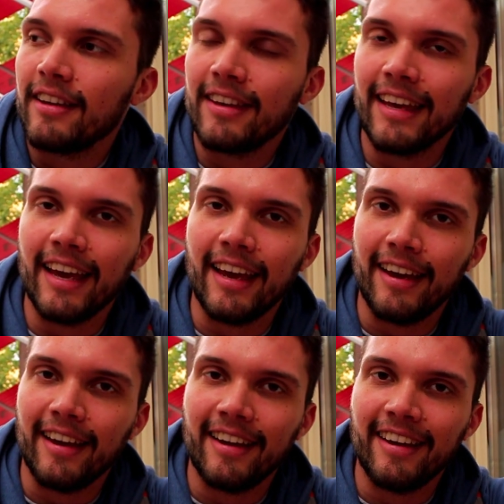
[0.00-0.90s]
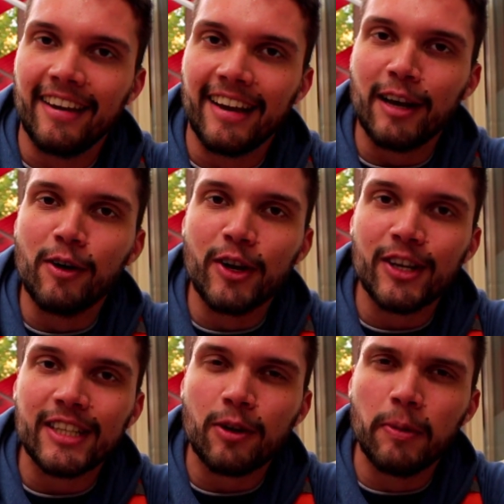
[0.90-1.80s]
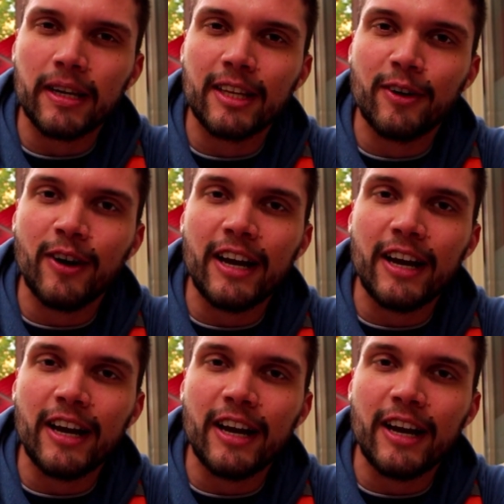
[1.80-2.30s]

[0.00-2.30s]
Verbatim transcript: que Gregorio está convertido